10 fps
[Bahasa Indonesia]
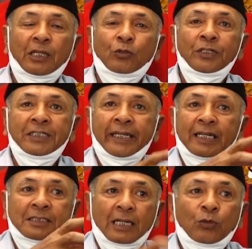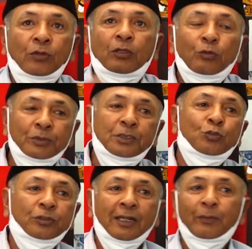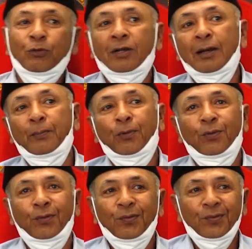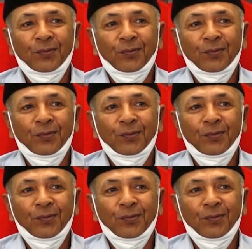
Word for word: itu dijadikan satu yaitu Masjid Sultan Abdullah Lebong.